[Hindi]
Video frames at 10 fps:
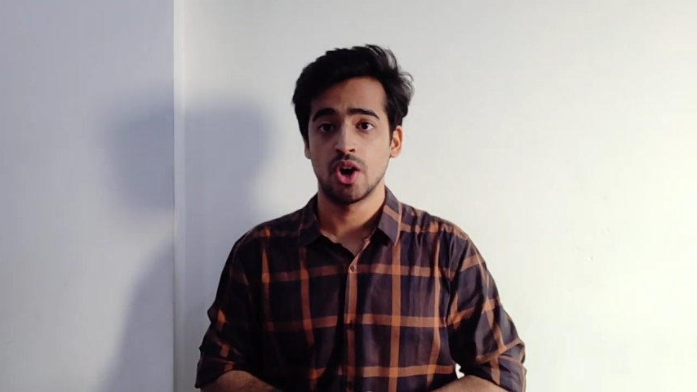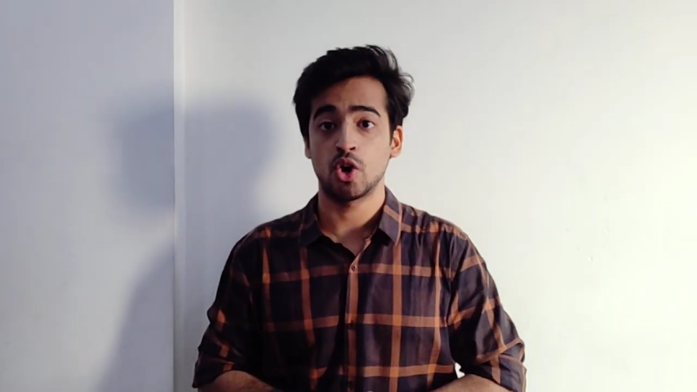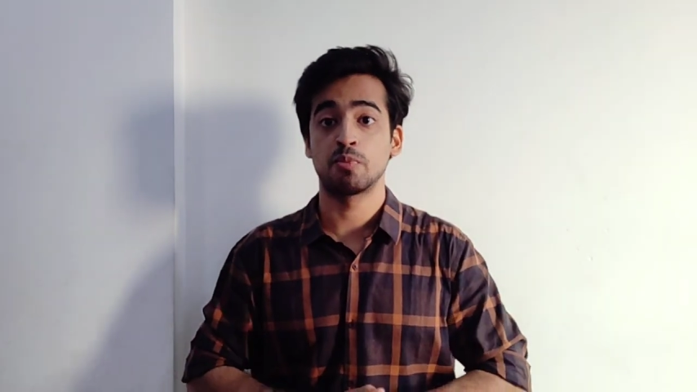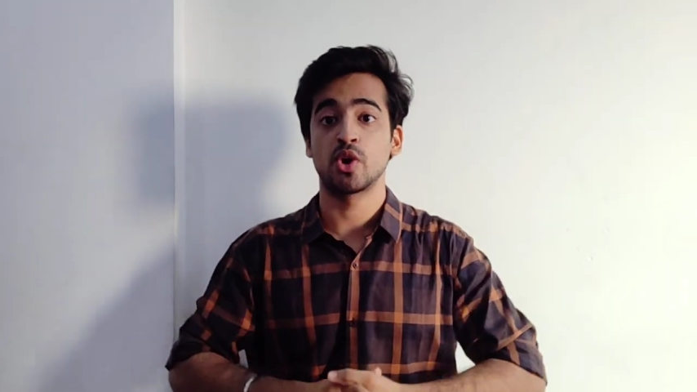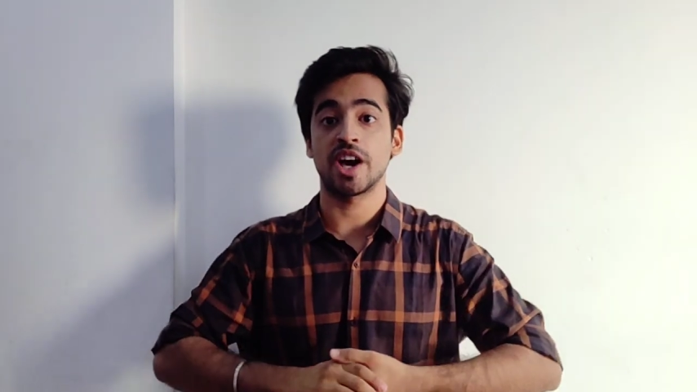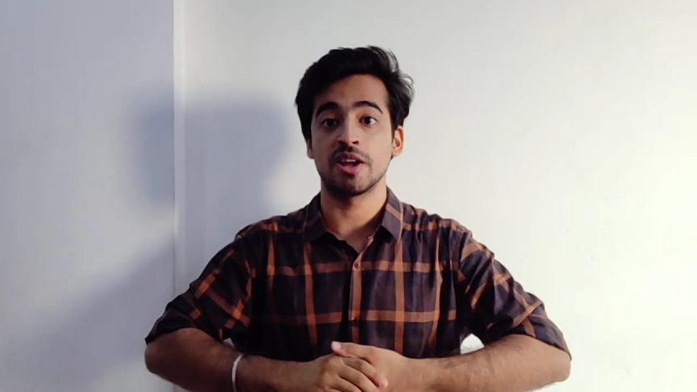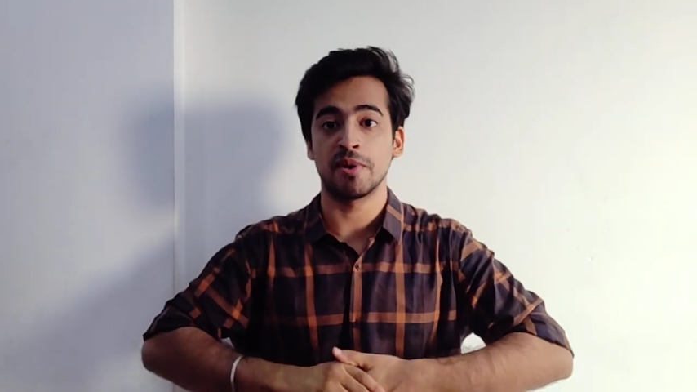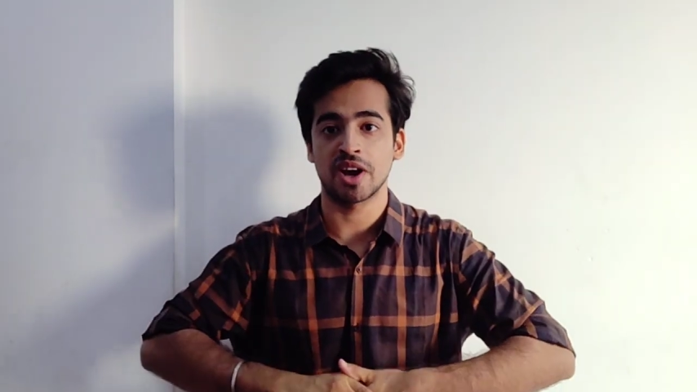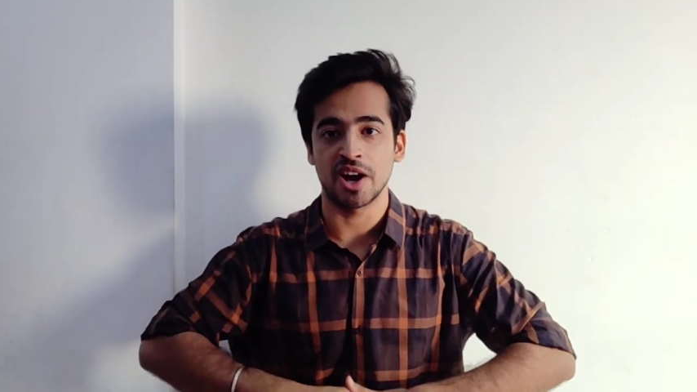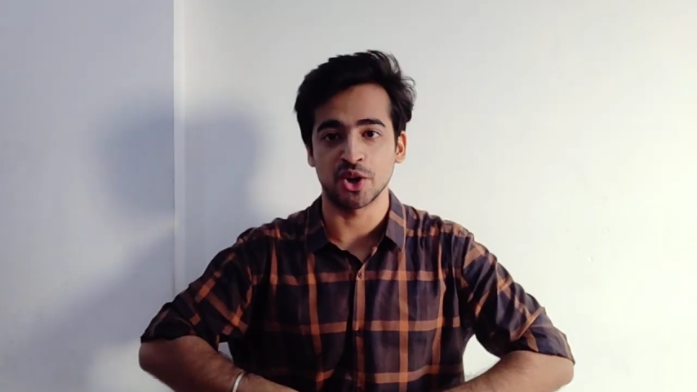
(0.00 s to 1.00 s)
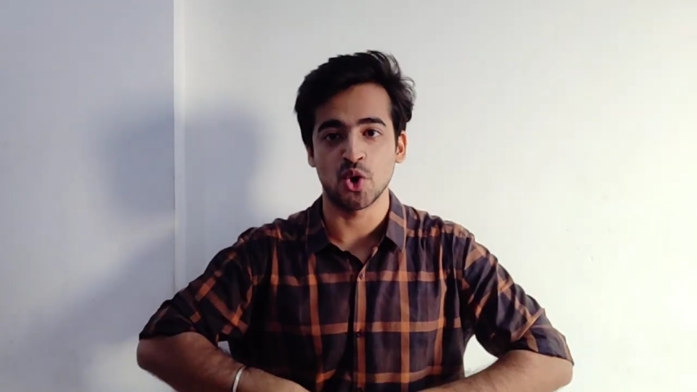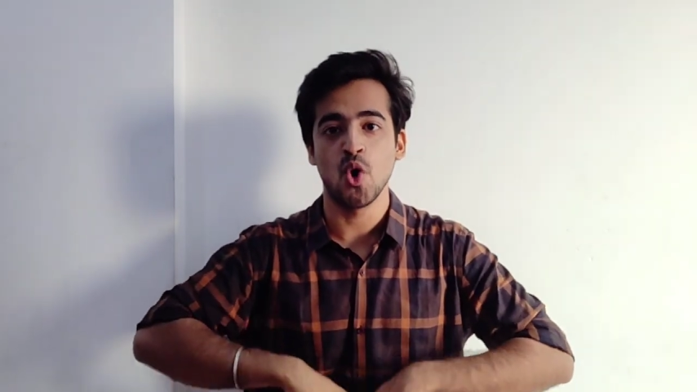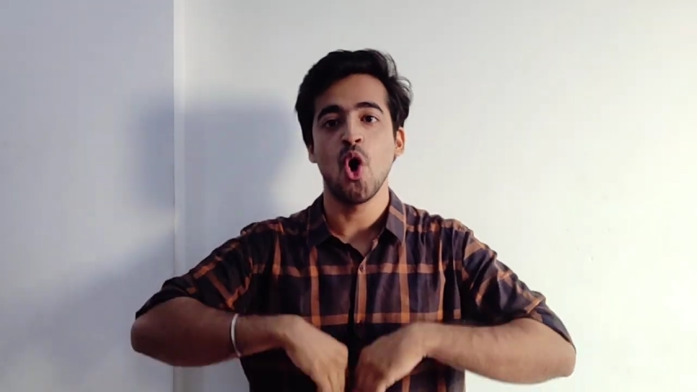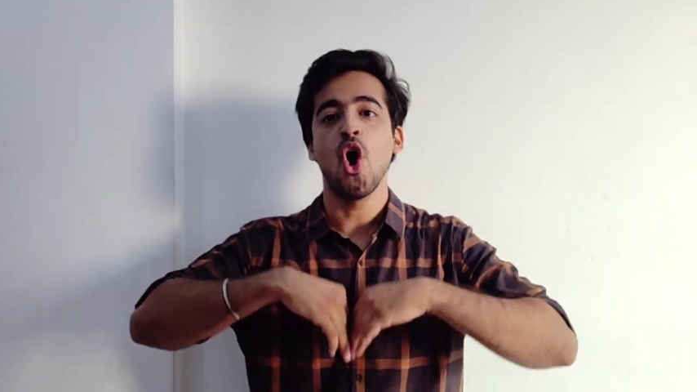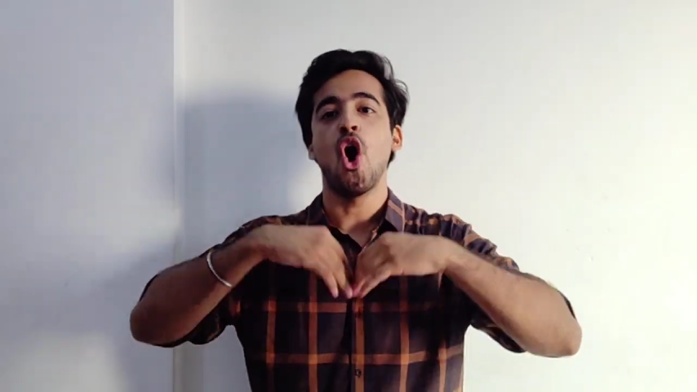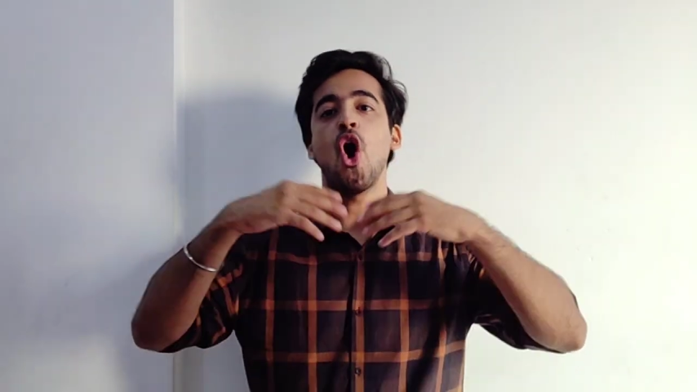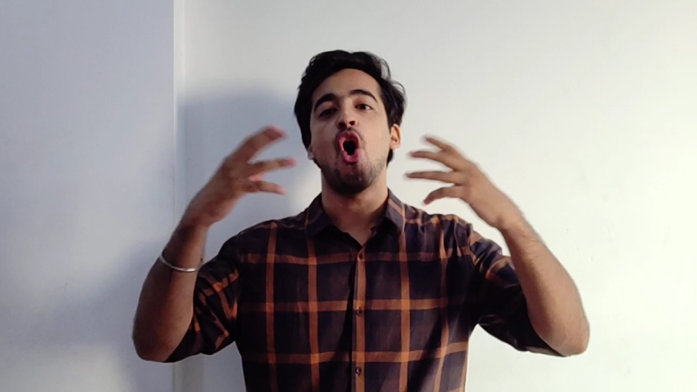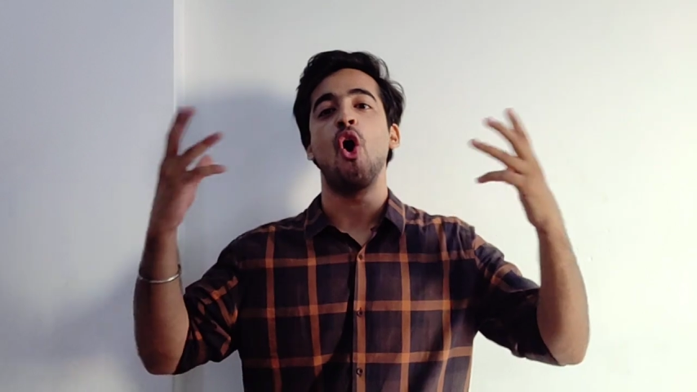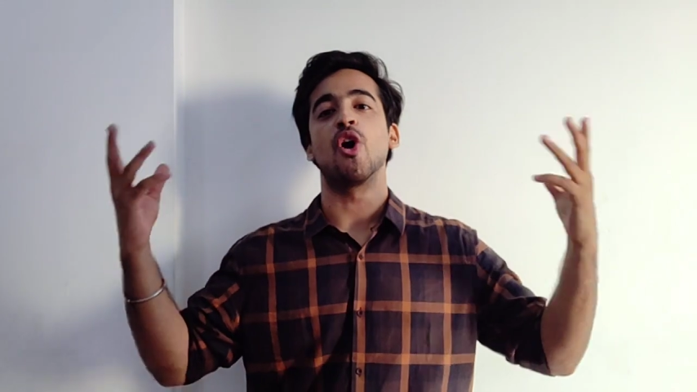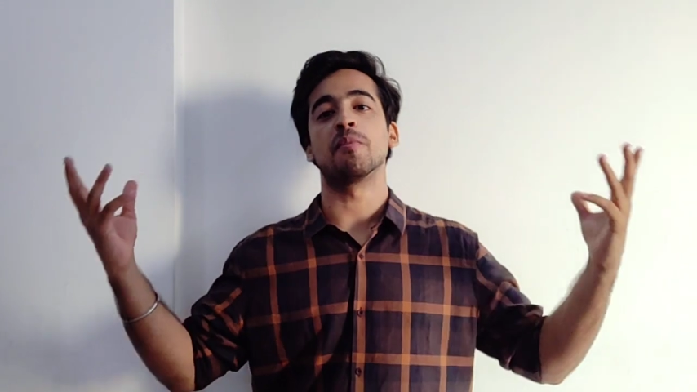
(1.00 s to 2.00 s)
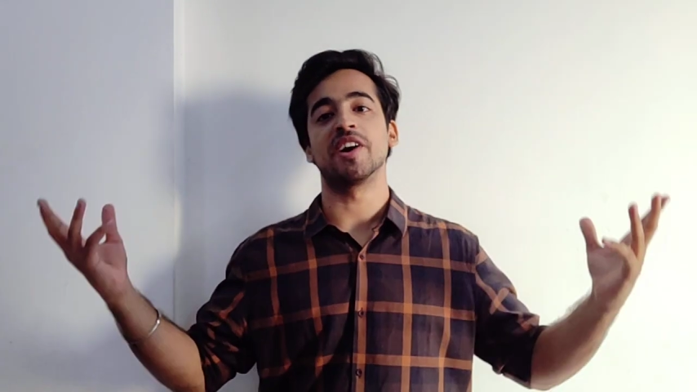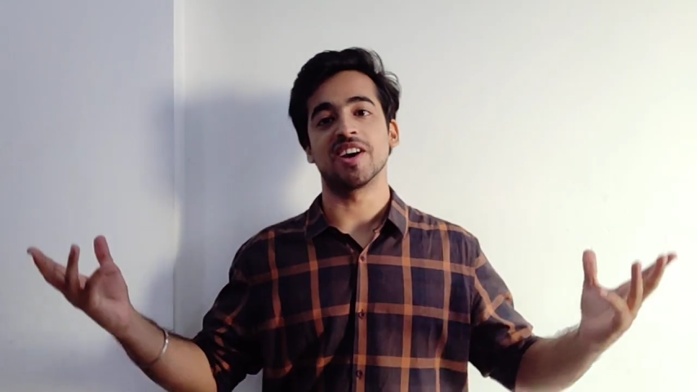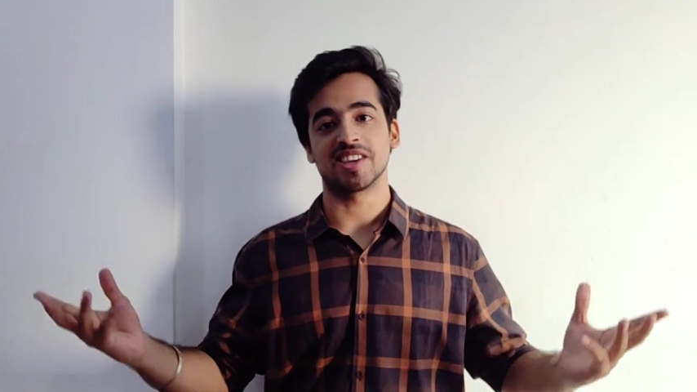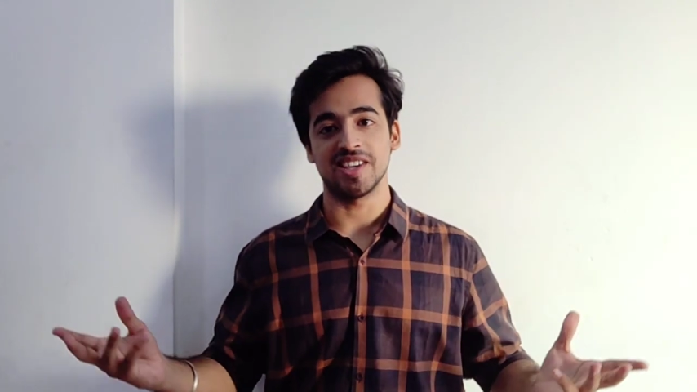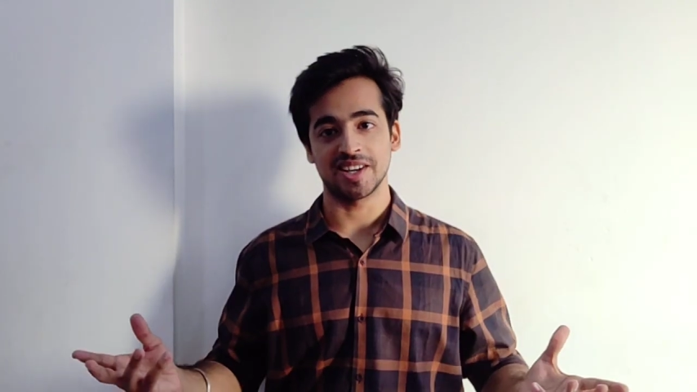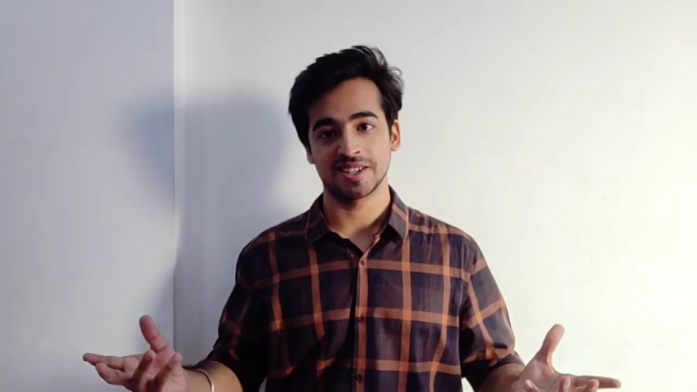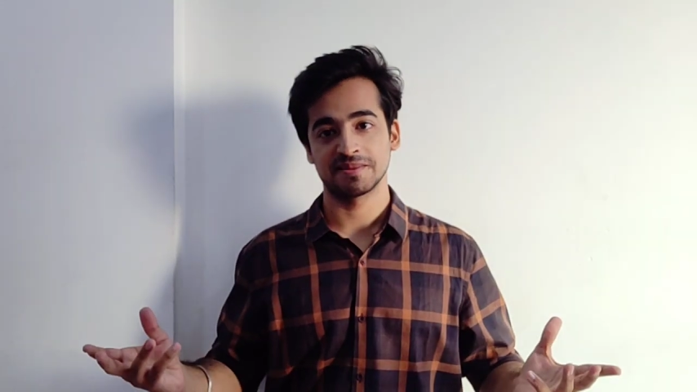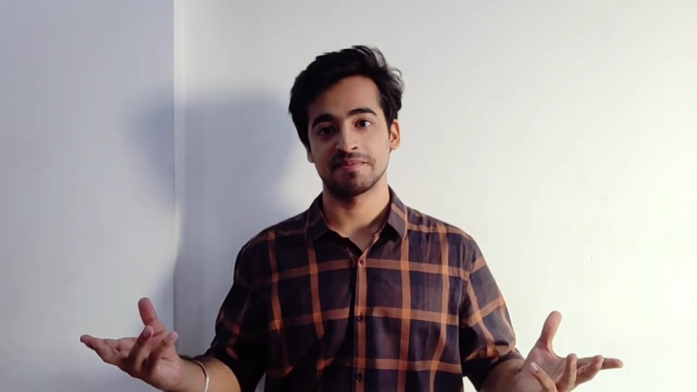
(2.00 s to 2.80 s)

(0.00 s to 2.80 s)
और पुराने मकान को और बड़ा किया